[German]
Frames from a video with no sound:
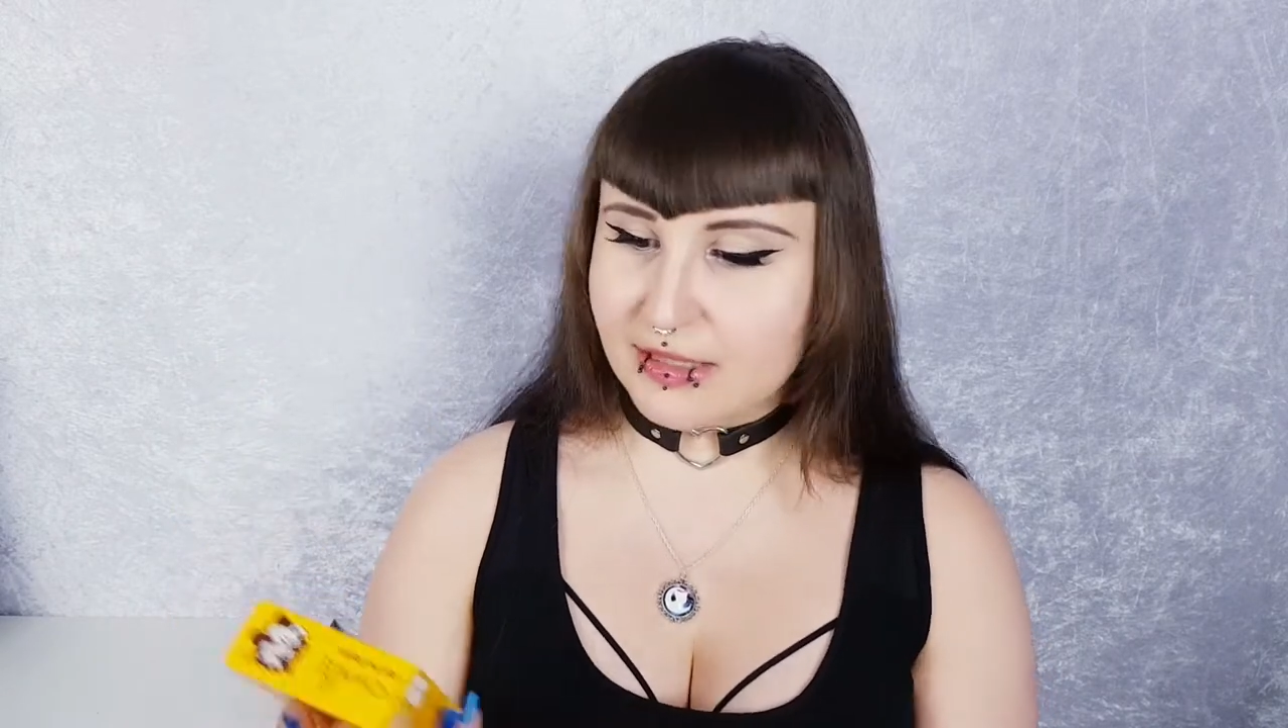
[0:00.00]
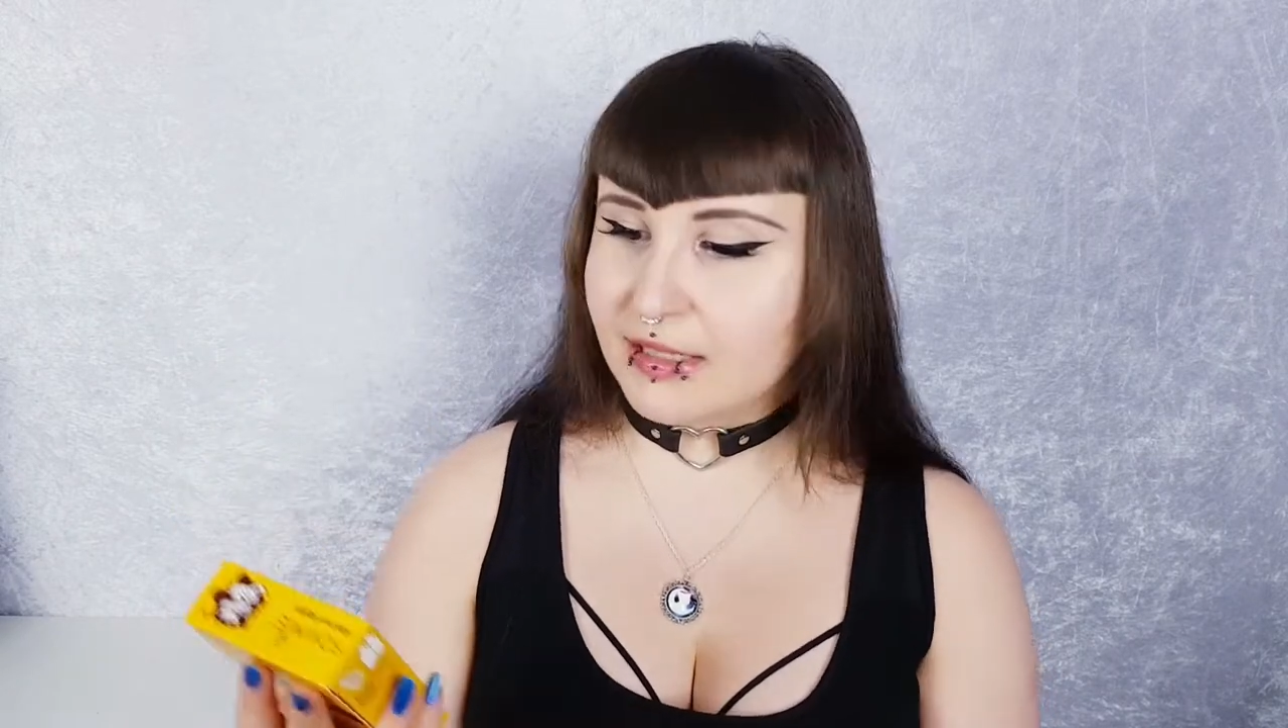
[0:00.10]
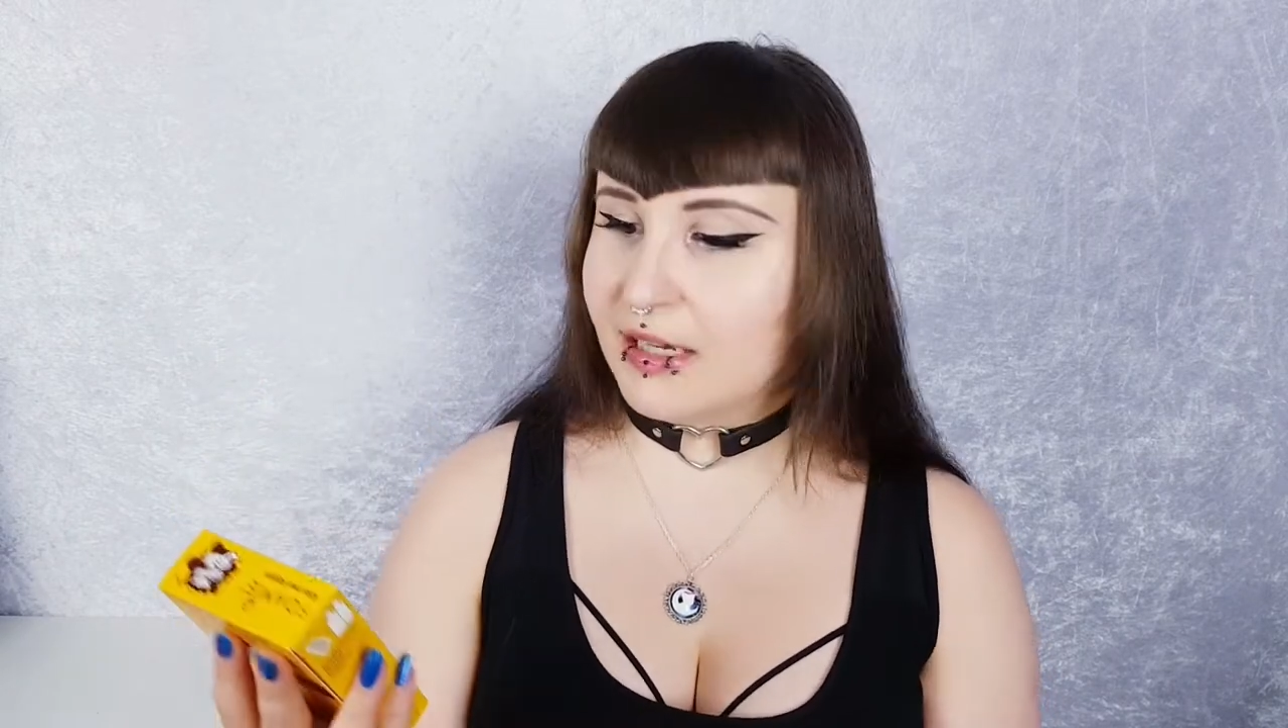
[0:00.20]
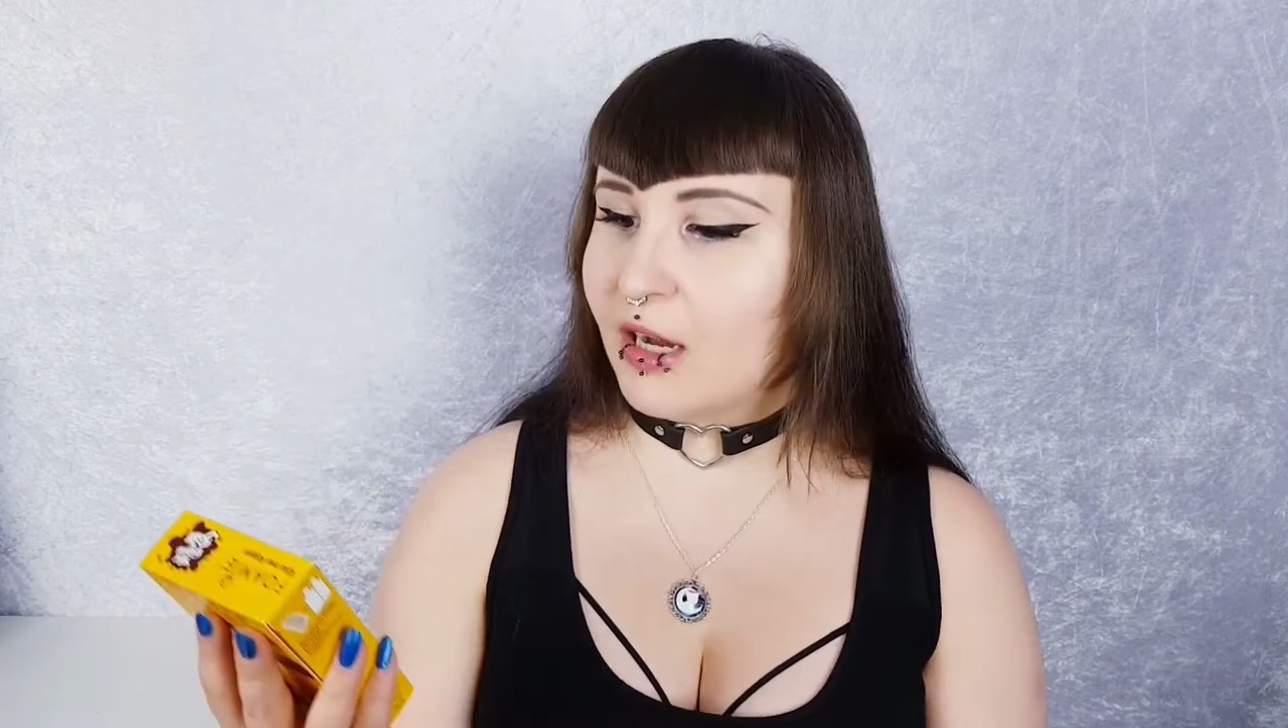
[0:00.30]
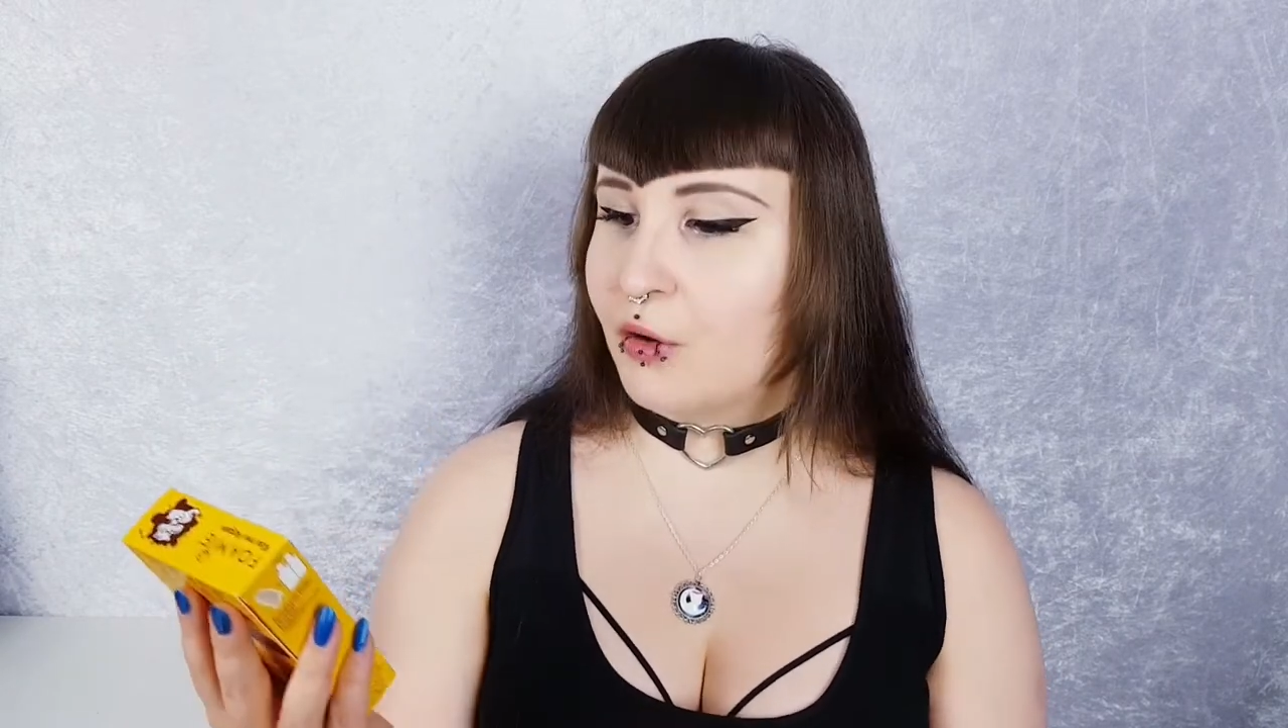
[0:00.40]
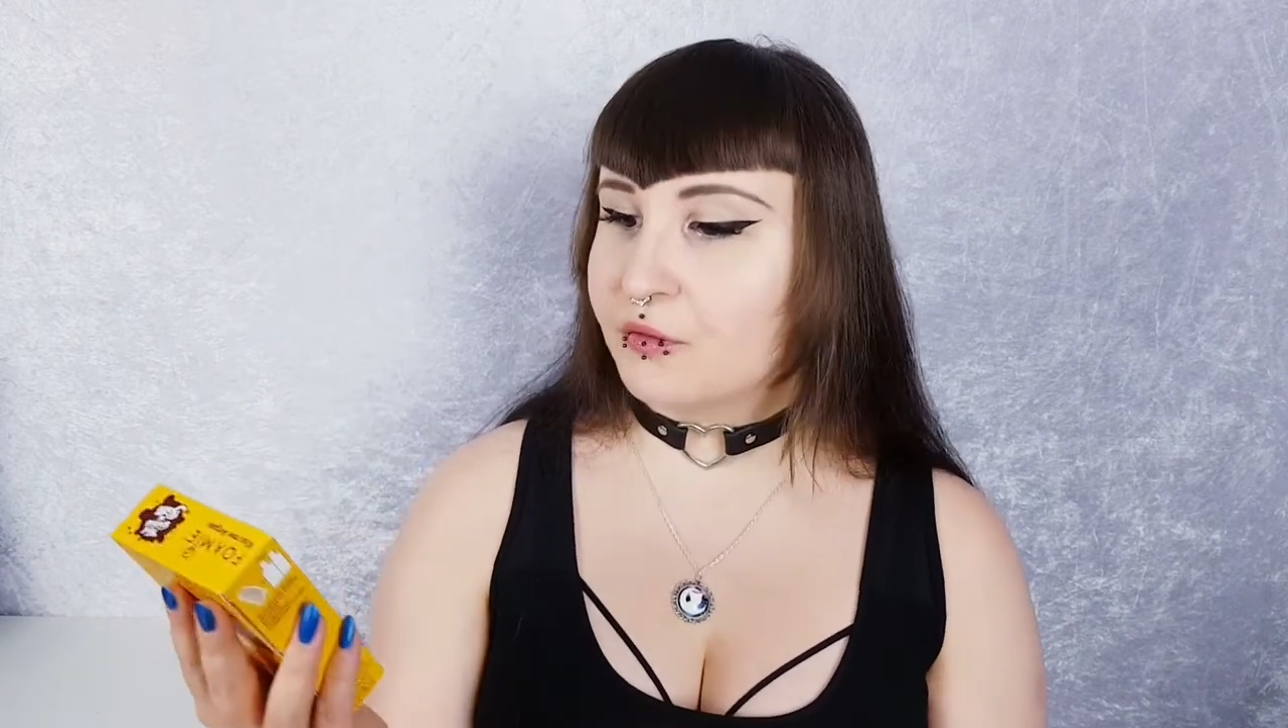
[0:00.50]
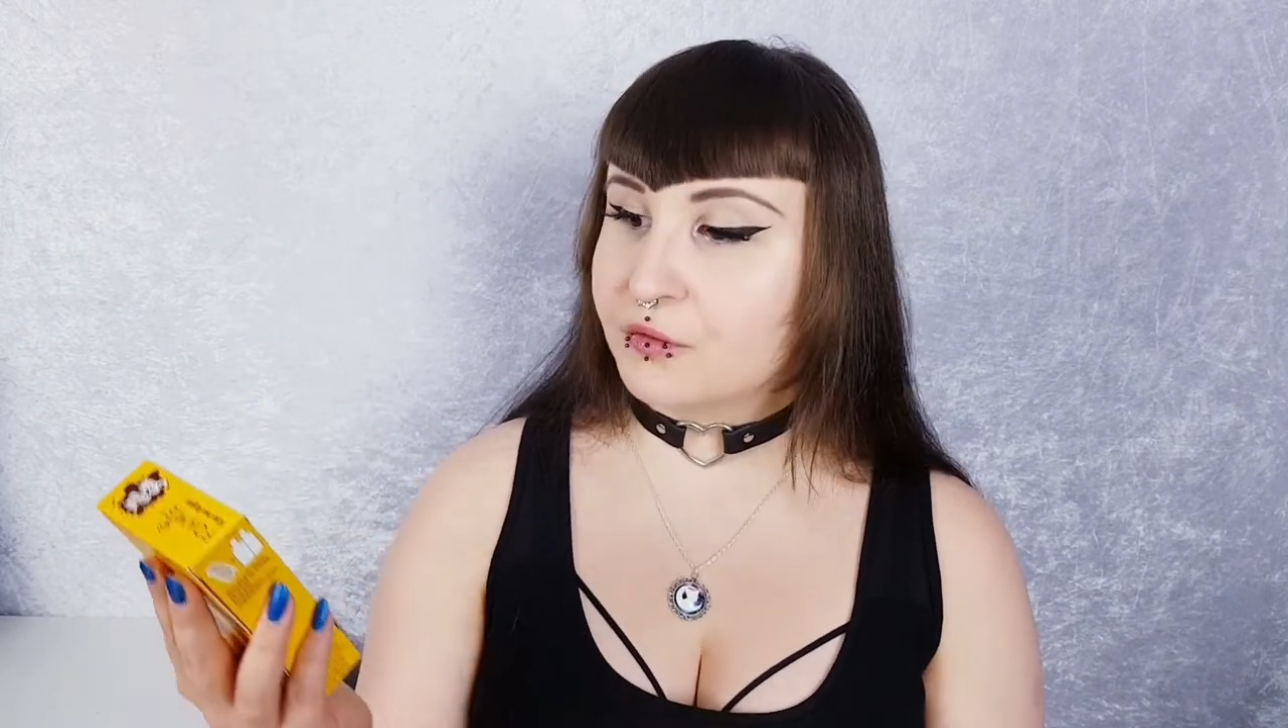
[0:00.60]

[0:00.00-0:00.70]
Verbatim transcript: gekauft